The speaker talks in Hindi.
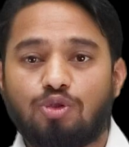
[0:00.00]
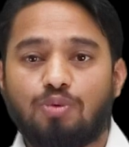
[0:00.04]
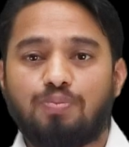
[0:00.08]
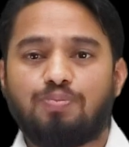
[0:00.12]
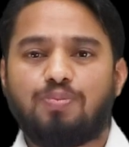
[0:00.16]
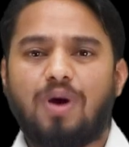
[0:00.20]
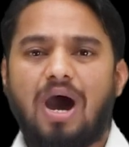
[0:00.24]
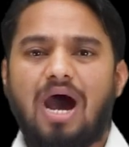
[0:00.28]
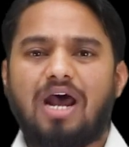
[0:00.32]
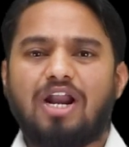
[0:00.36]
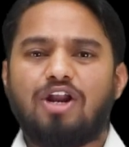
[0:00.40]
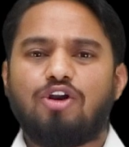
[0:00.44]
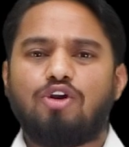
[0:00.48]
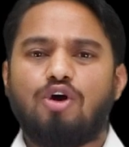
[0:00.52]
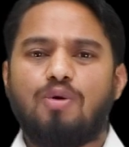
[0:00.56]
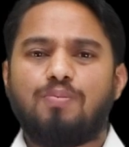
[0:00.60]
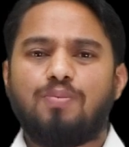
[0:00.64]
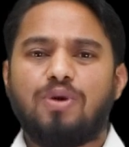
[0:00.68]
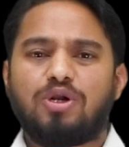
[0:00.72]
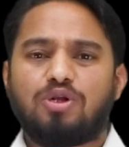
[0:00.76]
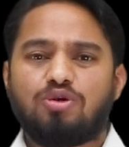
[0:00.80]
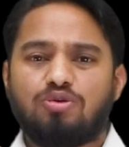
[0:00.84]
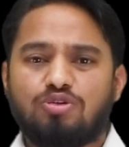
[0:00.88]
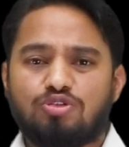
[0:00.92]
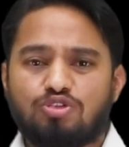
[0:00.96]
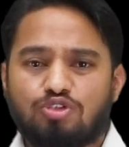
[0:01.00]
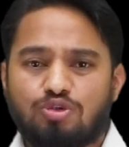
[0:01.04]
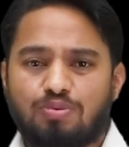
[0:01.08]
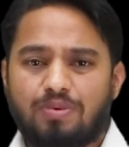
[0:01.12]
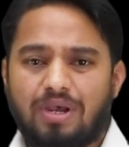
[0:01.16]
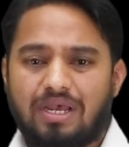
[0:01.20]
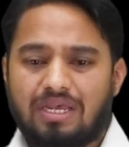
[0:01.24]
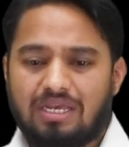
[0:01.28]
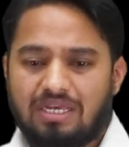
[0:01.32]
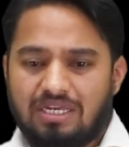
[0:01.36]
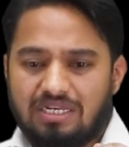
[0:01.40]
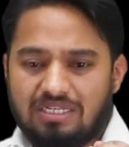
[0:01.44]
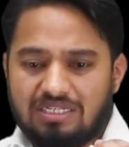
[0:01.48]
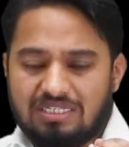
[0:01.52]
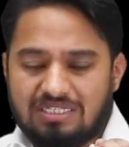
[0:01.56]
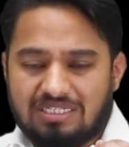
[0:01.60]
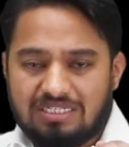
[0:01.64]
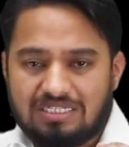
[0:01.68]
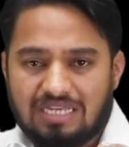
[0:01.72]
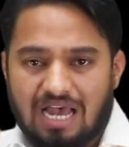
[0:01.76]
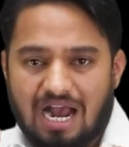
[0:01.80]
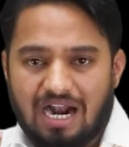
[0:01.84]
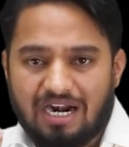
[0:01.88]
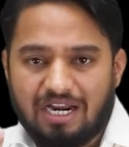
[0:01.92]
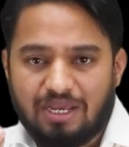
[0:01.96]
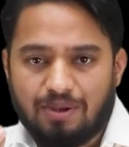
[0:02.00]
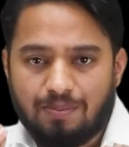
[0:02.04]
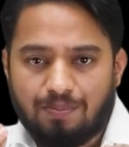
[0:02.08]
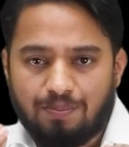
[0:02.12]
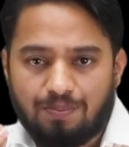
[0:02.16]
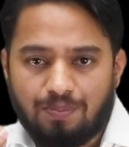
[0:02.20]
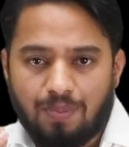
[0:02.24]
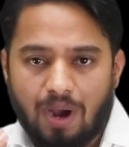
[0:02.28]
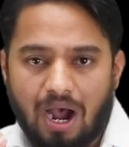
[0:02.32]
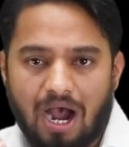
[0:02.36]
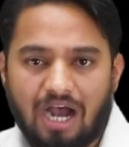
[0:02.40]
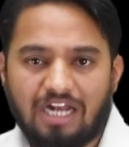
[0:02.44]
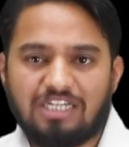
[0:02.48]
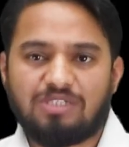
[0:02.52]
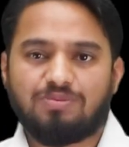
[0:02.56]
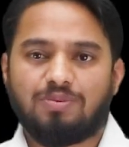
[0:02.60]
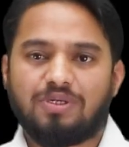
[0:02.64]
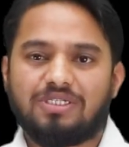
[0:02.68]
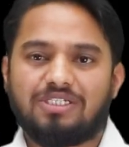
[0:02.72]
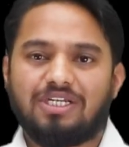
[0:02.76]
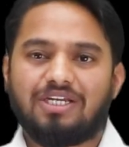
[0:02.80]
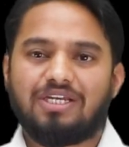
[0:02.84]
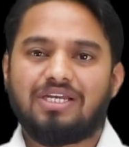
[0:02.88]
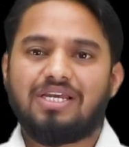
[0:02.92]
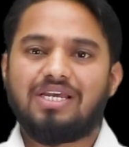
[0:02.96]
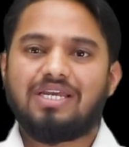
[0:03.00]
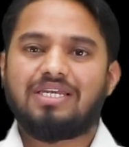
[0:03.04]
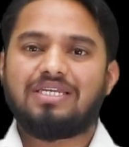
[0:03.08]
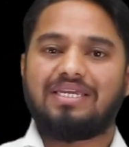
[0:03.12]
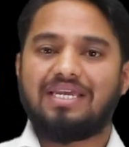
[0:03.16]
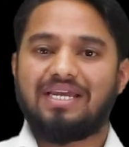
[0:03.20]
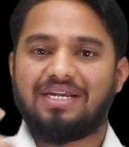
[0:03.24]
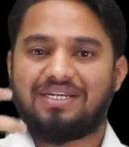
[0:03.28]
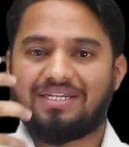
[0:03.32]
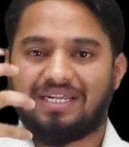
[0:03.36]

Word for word: तो 12 नवंबर को सुबह साढ़े पाँच बजे ये